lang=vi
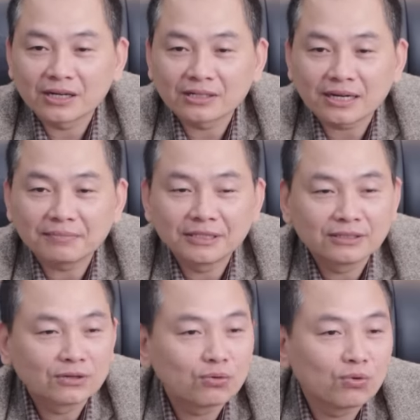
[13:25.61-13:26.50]
dạ cảm
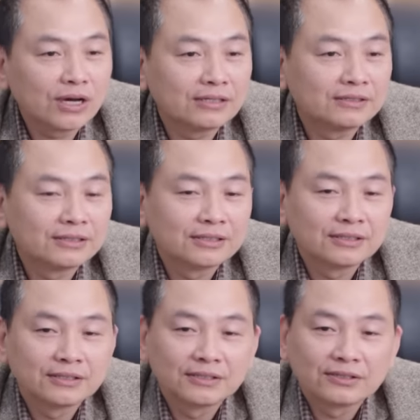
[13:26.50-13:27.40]
ơn Phúc Nguyễn
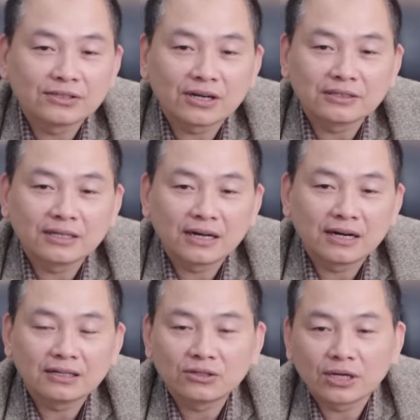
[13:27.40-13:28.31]
rồi
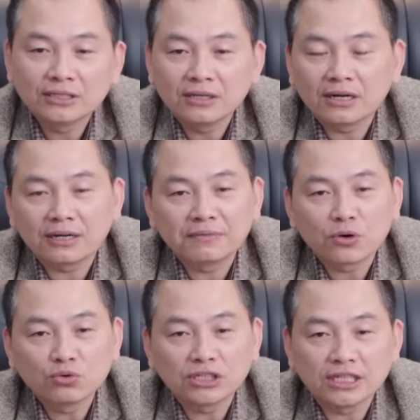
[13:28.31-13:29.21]
à, Tuấn à,
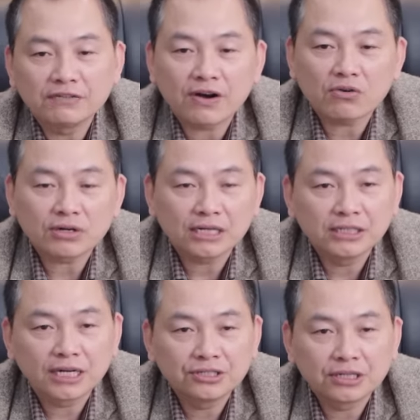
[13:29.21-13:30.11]
cũng chỉ hy vọng là
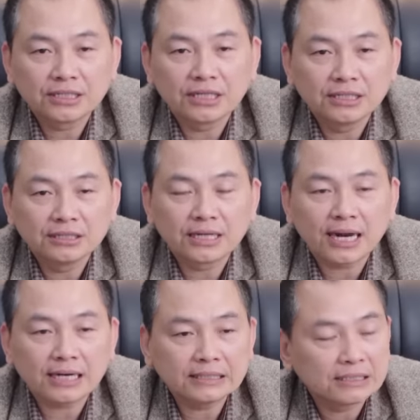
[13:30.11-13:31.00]
những cái chương trình như thế
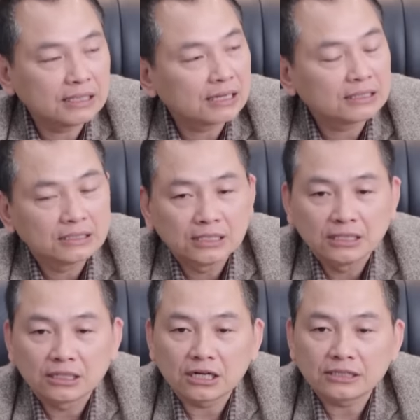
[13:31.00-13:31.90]
này thì
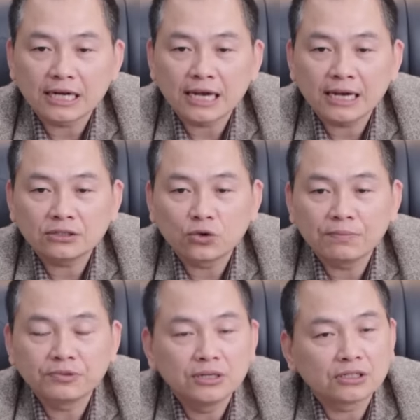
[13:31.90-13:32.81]
nó sẽ
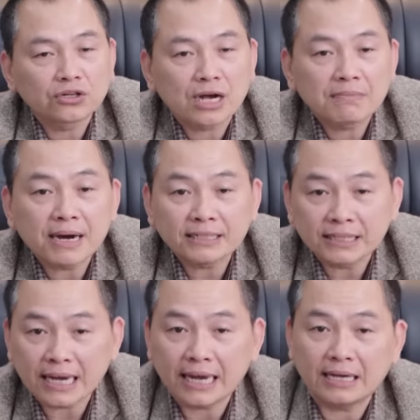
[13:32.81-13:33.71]
giúp được cho các bạn
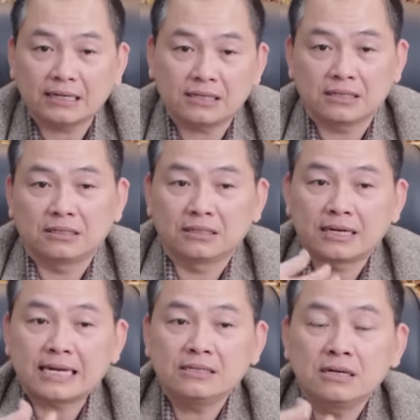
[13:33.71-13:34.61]
trẻ
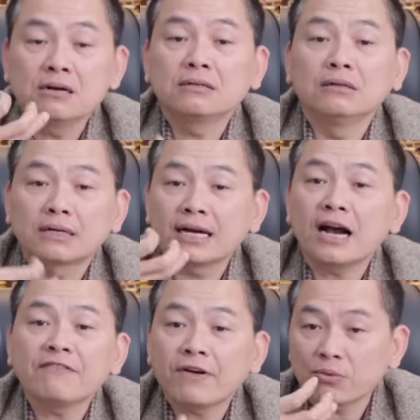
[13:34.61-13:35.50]
đánh thức được cái
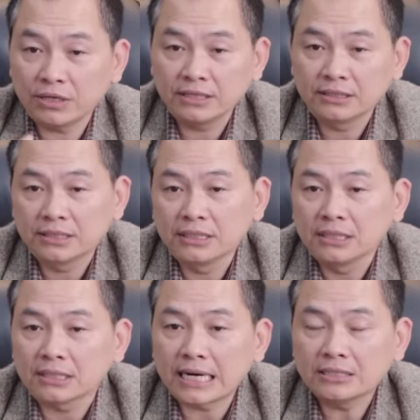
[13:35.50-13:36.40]
khát vọng lên
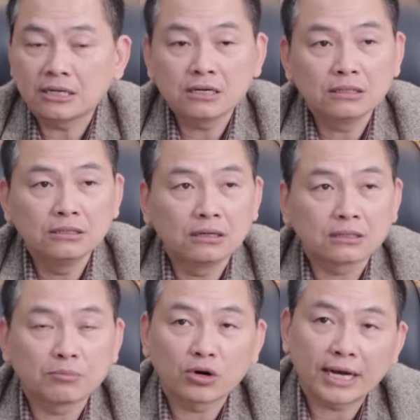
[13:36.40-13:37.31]
đánh thức được
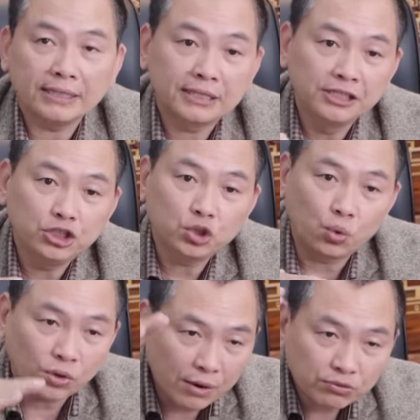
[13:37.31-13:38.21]
một cái tính
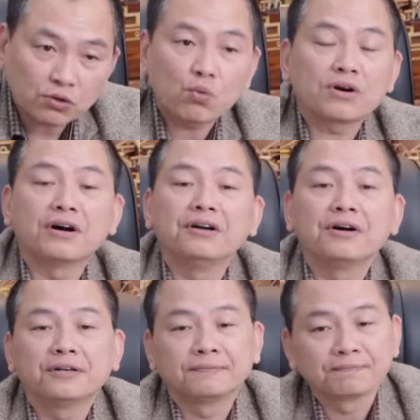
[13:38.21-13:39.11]
chủ động trong cuộc đời
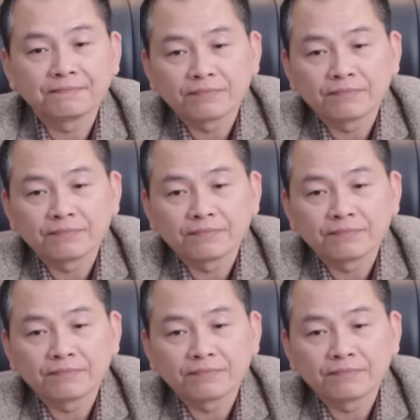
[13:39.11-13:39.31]
hơn